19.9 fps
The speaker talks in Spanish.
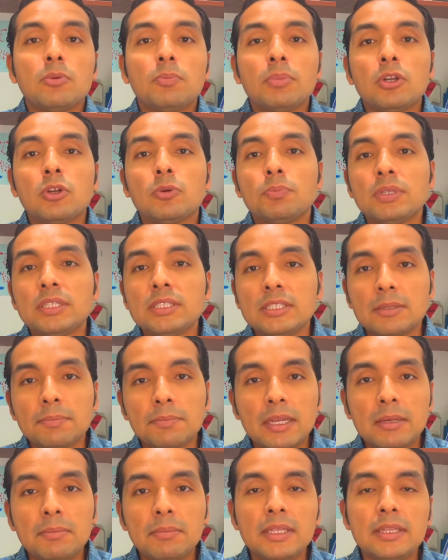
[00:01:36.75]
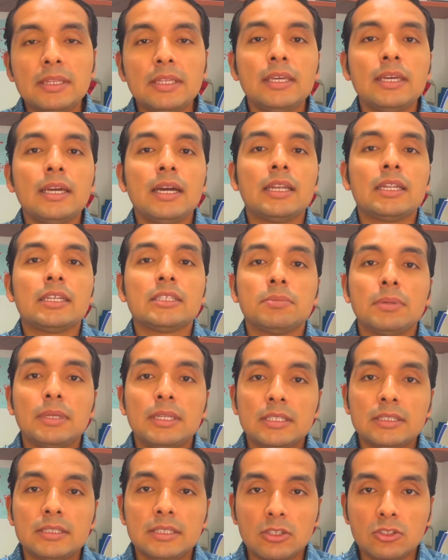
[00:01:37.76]
pero principalmente a las
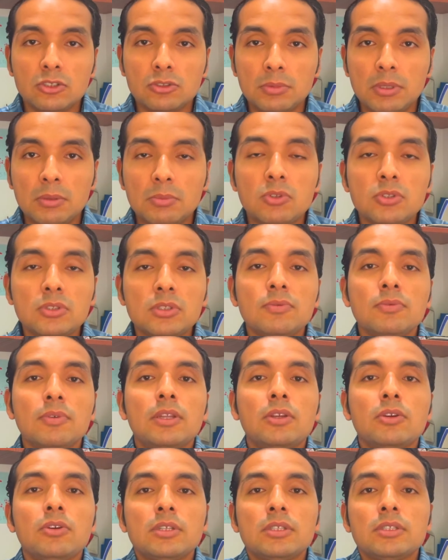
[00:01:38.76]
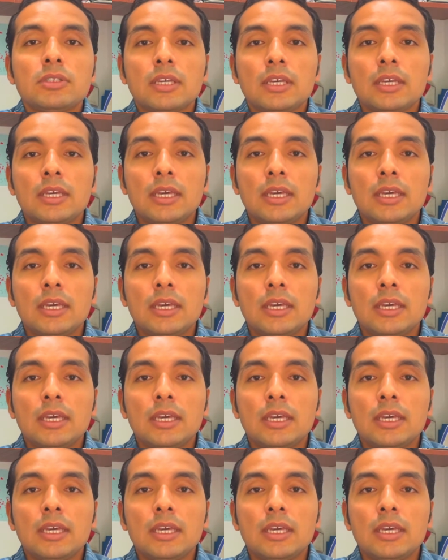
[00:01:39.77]
venas de los miembros inferiores,